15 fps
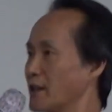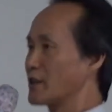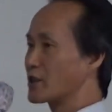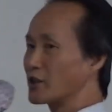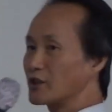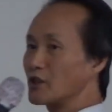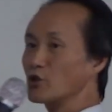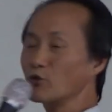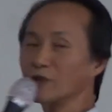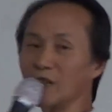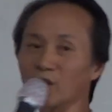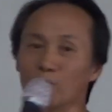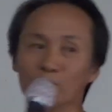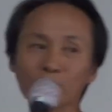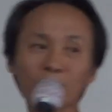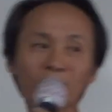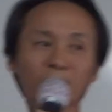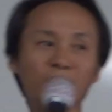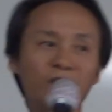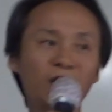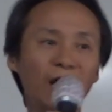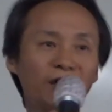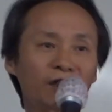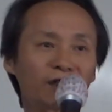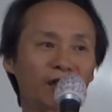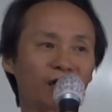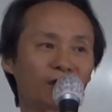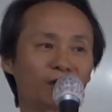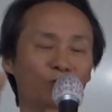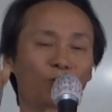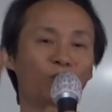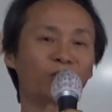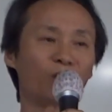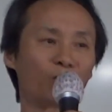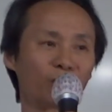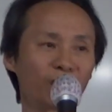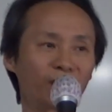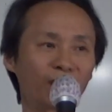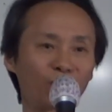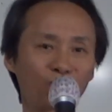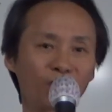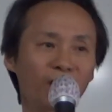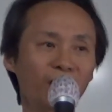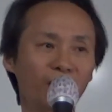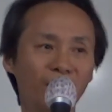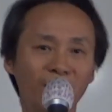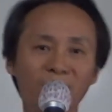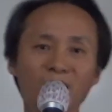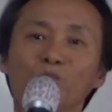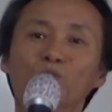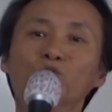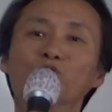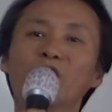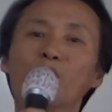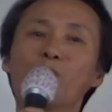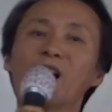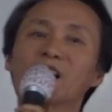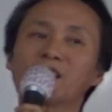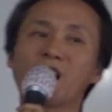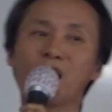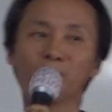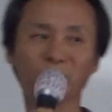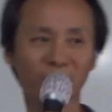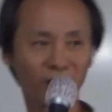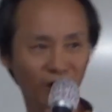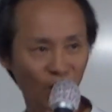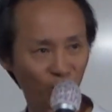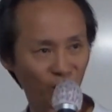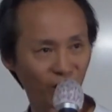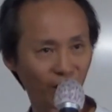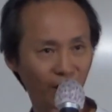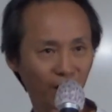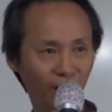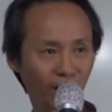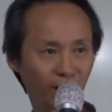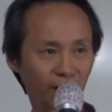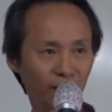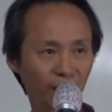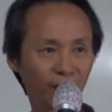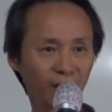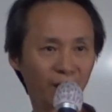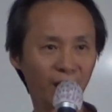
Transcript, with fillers: 절대적으로 나눠지지 않는다는 또 내용이 나중에 무게화삼 이렇게 나옵니다. 예.